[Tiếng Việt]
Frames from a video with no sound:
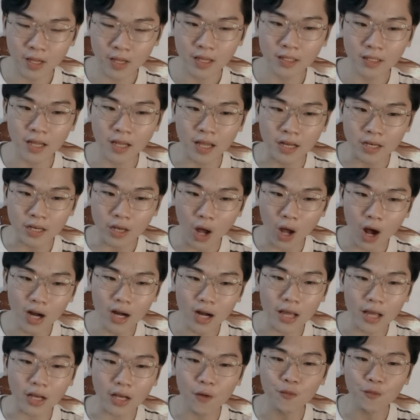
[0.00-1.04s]
thì nó
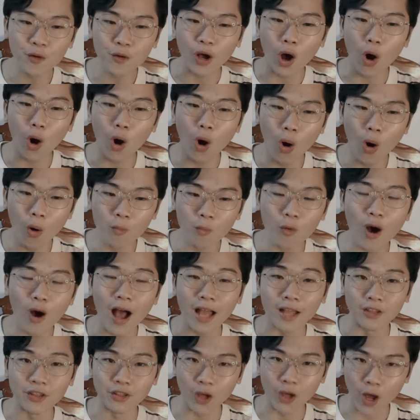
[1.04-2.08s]
lại có phần ôn
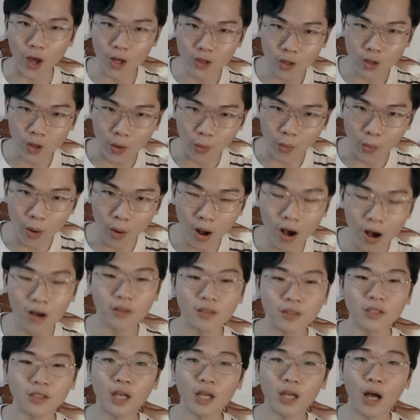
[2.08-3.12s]
hòa dễ chịu
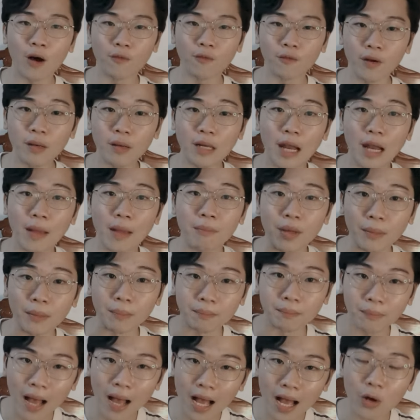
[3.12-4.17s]
hơn so với là
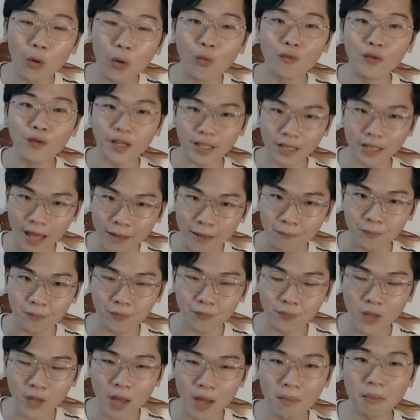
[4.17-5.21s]
miền Bắc của Việt Nam.
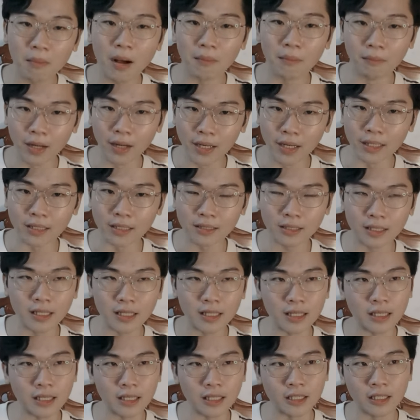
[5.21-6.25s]
Mà mình
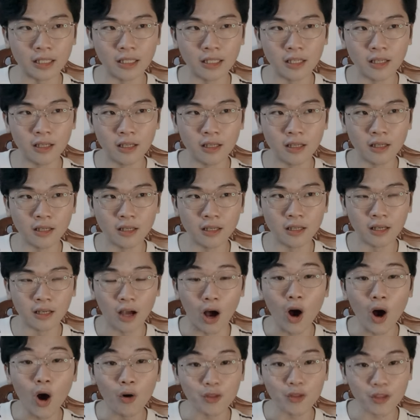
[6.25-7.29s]
thì
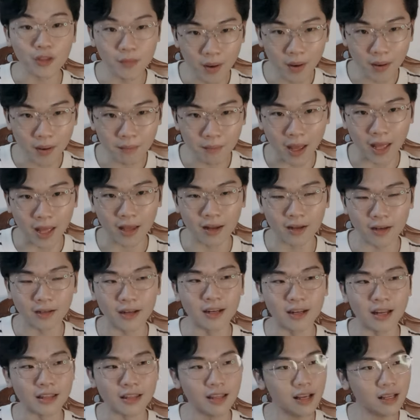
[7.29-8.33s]
ở Hồ Chí Minh mà,
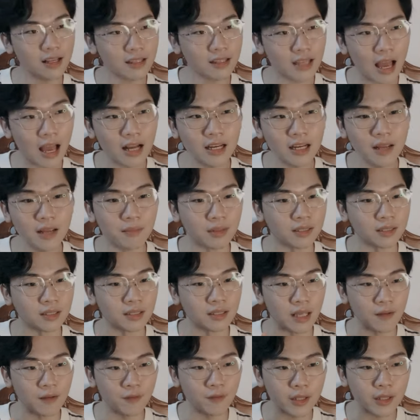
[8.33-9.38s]
nên là chắc chắn thì mình
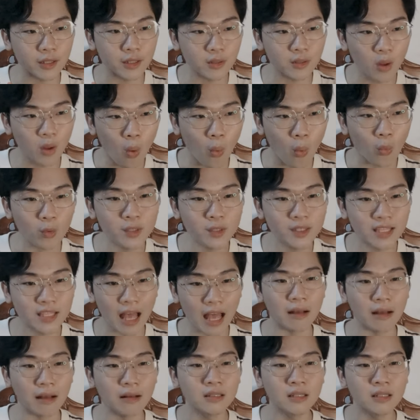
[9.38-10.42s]
sẽ phải thủ
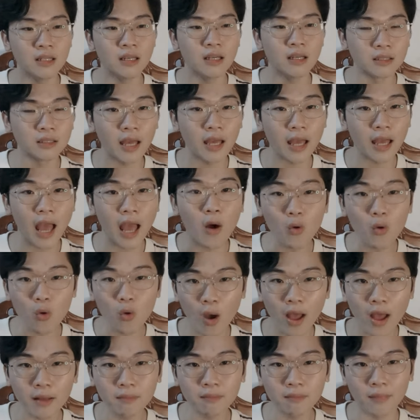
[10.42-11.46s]
sẵn cái áo
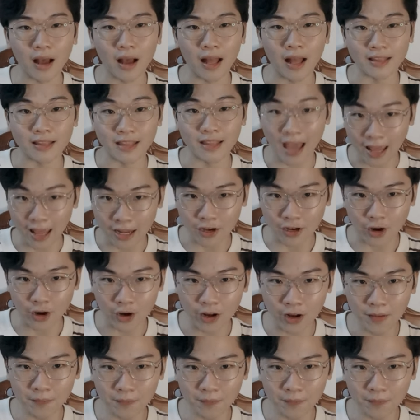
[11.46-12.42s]
khoác mà dày rồi đó.